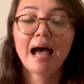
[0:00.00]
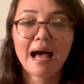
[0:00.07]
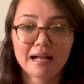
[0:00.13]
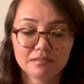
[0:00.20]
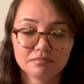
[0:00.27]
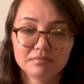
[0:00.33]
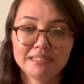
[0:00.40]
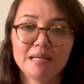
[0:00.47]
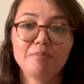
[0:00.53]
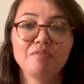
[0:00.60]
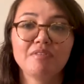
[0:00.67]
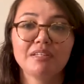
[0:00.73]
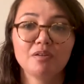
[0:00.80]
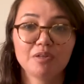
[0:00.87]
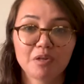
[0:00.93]
Ah, e
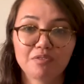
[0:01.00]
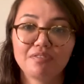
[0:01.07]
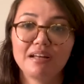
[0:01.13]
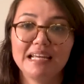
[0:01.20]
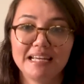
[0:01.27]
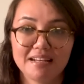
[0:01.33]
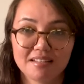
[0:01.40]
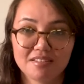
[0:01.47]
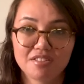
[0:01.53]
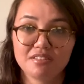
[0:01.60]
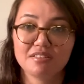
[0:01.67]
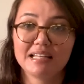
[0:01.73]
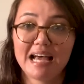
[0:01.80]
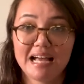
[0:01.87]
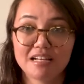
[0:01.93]
aproveitando que eu falei em
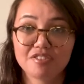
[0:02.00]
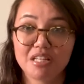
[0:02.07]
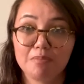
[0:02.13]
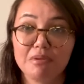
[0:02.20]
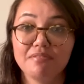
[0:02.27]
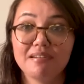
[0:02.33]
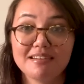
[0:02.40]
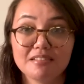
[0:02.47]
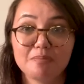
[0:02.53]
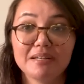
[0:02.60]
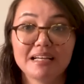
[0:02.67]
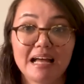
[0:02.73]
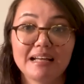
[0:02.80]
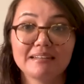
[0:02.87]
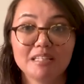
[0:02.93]
elasticidade, também vale
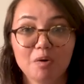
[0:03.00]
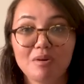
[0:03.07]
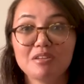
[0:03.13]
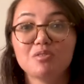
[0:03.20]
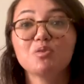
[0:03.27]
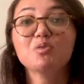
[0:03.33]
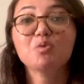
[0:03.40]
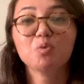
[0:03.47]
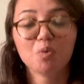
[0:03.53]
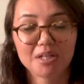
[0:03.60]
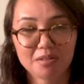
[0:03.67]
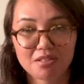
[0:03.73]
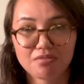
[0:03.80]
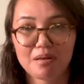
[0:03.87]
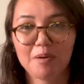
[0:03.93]
explicar então a estrutura
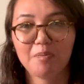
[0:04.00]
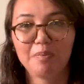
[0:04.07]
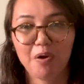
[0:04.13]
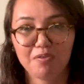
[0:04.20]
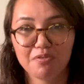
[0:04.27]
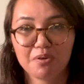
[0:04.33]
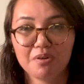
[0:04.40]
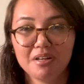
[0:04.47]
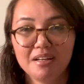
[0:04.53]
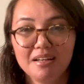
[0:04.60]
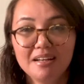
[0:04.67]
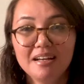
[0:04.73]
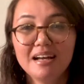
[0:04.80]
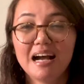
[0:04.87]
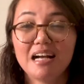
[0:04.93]
do assoalho pélvico.
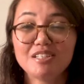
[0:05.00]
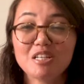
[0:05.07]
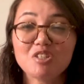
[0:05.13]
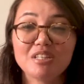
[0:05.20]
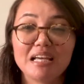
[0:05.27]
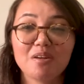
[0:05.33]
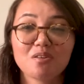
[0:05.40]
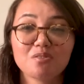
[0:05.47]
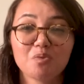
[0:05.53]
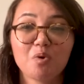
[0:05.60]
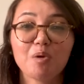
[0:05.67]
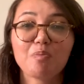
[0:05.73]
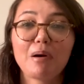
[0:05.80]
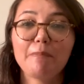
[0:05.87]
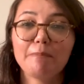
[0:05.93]
A gente tem o nosso
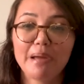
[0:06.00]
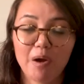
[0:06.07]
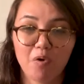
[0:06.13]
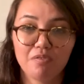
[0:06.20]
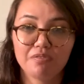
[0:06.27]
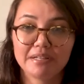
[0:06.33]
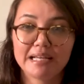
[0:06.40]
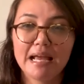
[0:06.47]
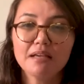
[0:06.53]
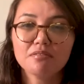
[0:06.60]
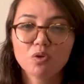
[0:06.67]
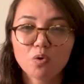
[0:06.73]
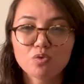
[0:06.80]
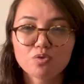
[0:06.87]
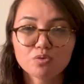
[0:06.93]
corpo a pelve, que é esse
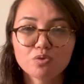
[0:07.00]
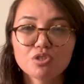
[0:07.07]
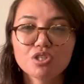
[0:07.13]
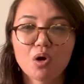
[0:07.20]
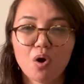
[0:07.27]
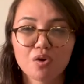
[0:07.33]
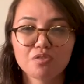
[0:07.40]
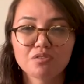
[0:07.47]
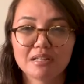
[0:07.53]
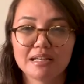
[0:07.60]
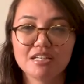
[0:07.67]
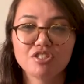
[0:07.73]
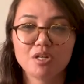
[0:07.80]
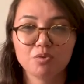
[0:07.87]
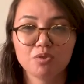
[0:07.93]
conjunto de ossos na
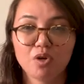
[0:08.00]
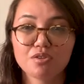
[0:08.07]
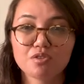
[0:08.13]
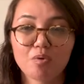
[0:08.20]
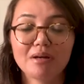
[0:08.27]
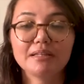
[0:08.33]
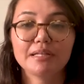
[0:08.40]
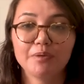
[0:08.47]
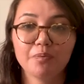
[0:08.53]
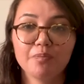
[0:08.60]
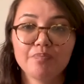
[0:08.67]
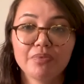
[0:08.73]
região do nosso quadril.